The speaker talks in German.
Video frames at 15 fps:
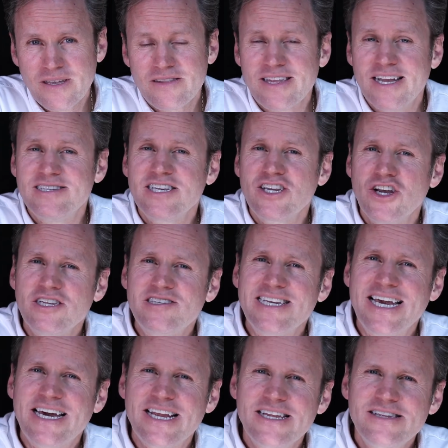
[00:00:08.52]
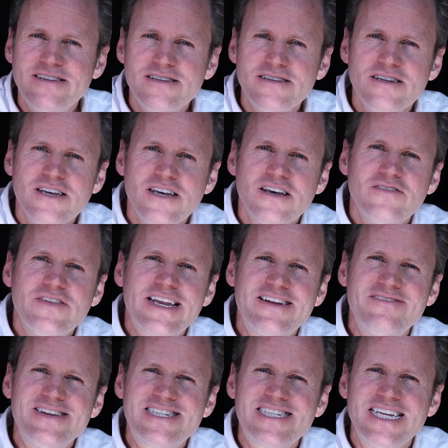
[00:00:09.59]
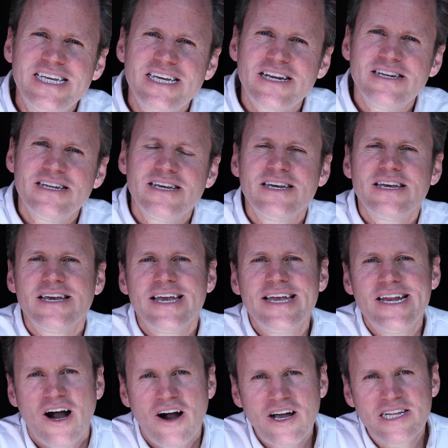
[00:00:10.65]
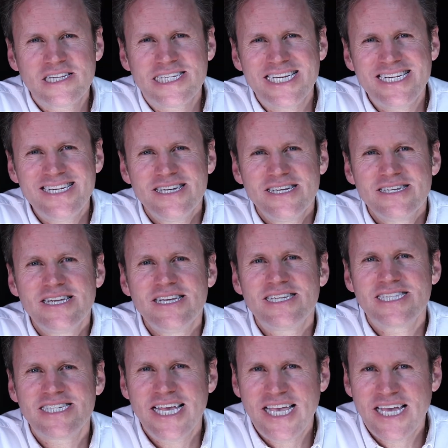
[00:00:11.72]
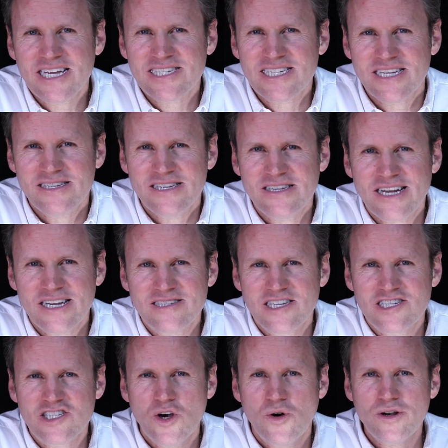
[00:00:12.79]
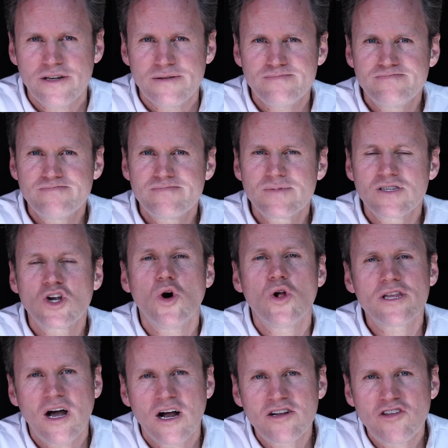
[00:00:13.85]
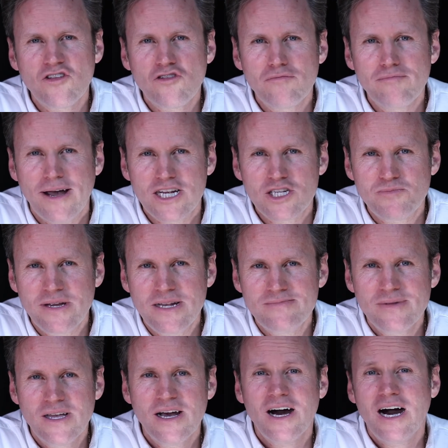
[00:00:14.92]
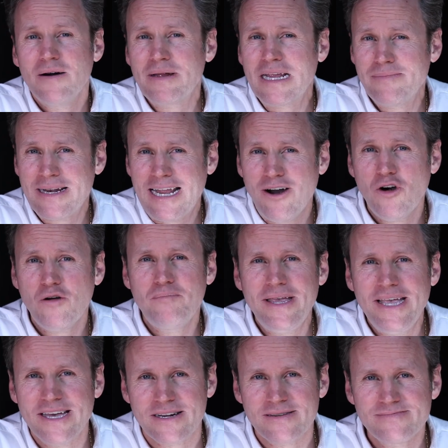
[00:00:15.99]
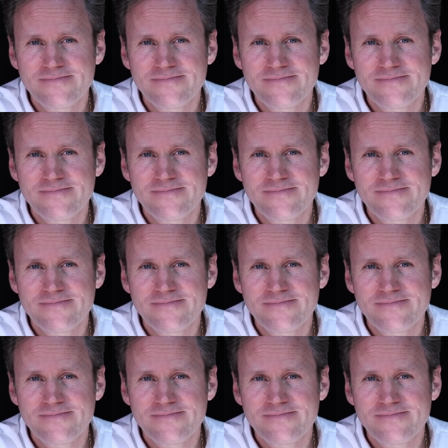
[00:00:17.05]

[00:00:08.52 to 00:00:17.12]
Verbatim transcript: Denn Sie können sich erinnern, wir investieren in Aktien, die sicher sind in Rezessionen. Goldaktien zum Beispiel, aber eben auch Bier.